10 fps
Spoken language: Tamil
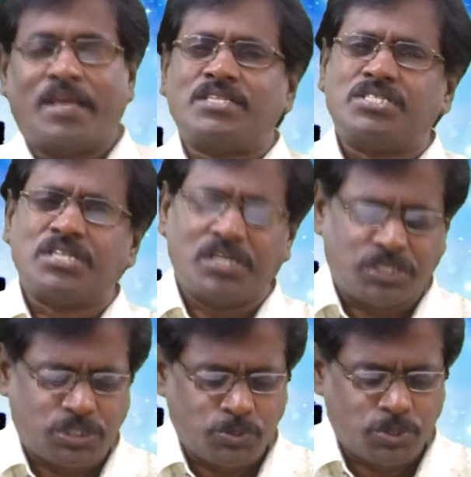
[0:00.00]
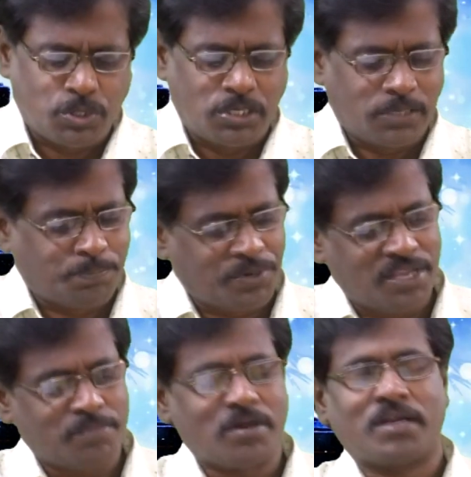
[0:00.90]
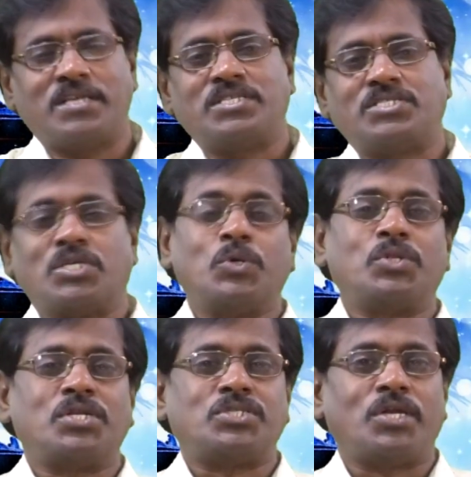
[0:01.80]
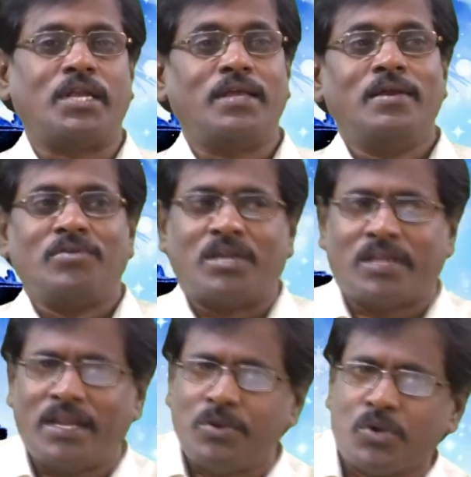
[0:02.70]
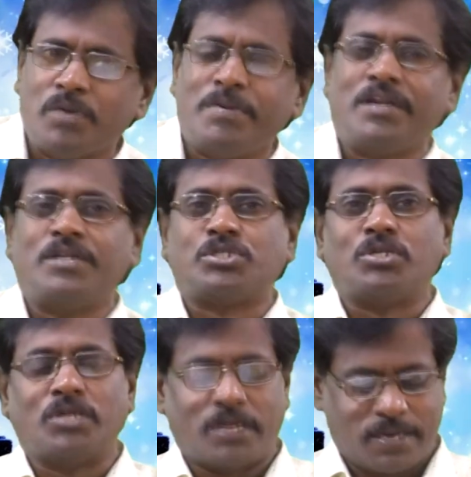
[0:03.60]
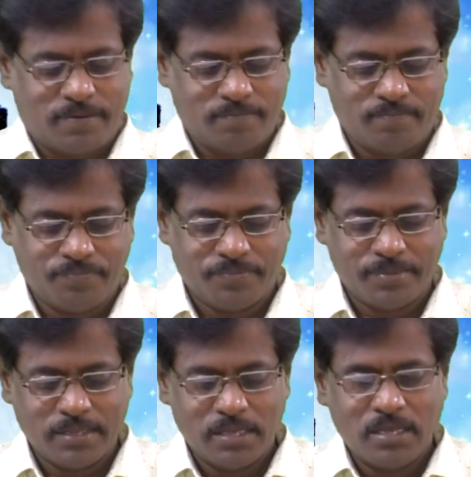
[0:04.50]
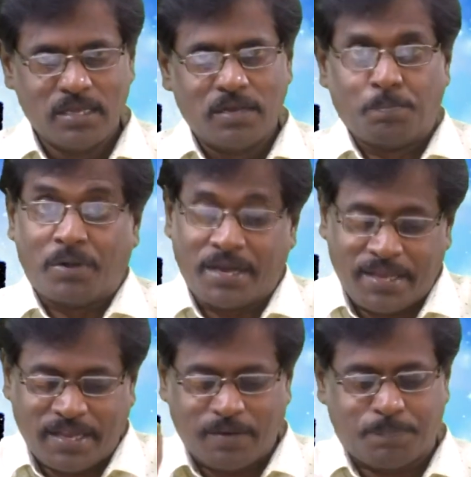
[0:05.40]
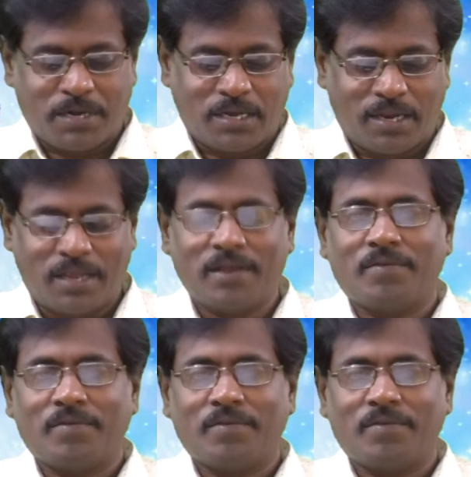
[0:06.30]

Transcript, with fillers: இயேசு கிறிஸ்துவுக்குள் பிரியமான சகோதர சகோதரி எதை நுகம் என்று சொல்லுகிறார் பழைய ஏற்பாட்டிலே